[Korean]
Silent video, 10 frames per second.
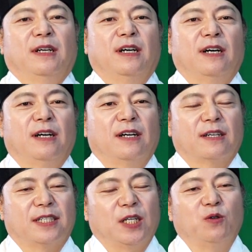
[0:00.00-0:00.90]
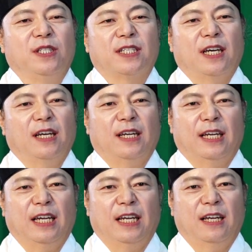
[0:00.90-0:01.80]
어, 그리고 이제
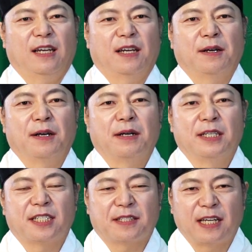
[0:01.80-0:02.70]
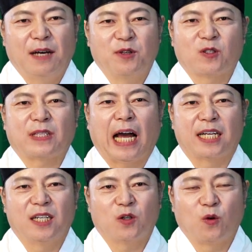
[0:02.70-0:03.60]
에, 식사하면서
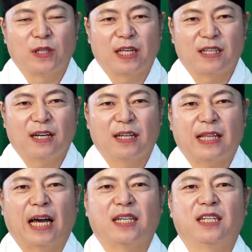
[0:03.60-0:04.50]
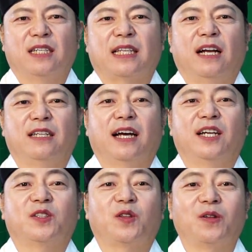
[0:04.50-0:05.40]
다리를 꼰다든가 다리를
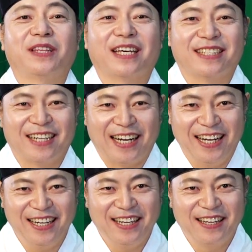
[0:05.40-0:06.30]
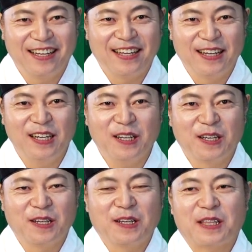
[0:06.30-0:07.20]
달달 떤다든가
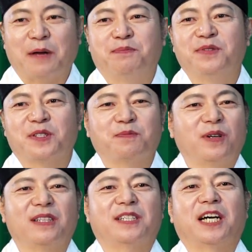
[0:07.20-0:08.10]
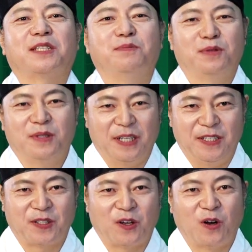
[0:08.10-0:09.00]
어? 나쁜 습관을 가진 분들이
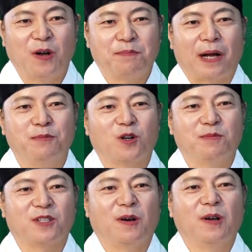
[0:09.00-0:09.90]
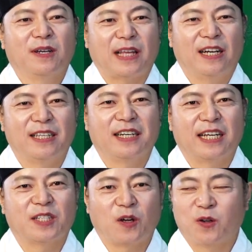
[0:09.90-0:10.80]
있어요. 밥 먹으면서
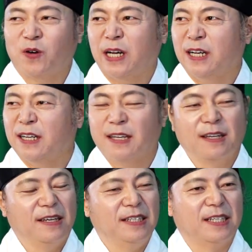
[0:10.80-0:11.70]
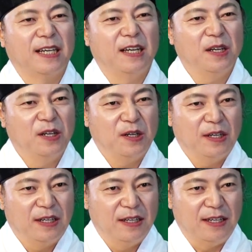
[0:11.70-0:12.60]
달달달 떨거나 이렇게
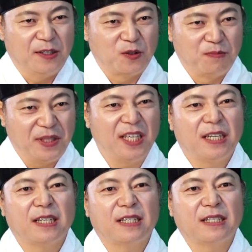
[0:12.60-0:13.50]
예, 좀틱